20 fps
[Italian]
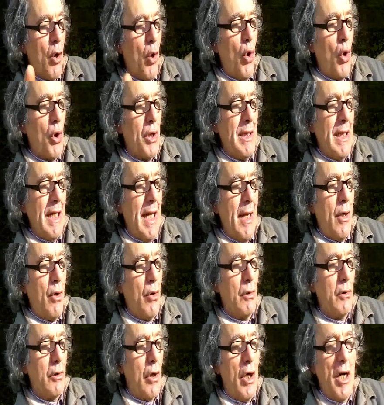coordina e
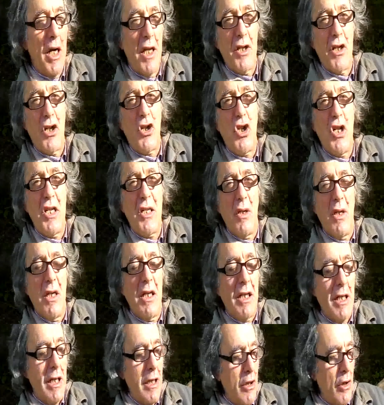controlla l'esercizio
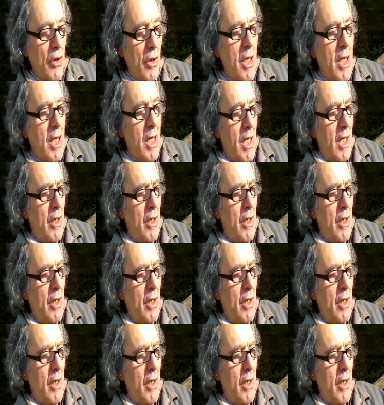del credito.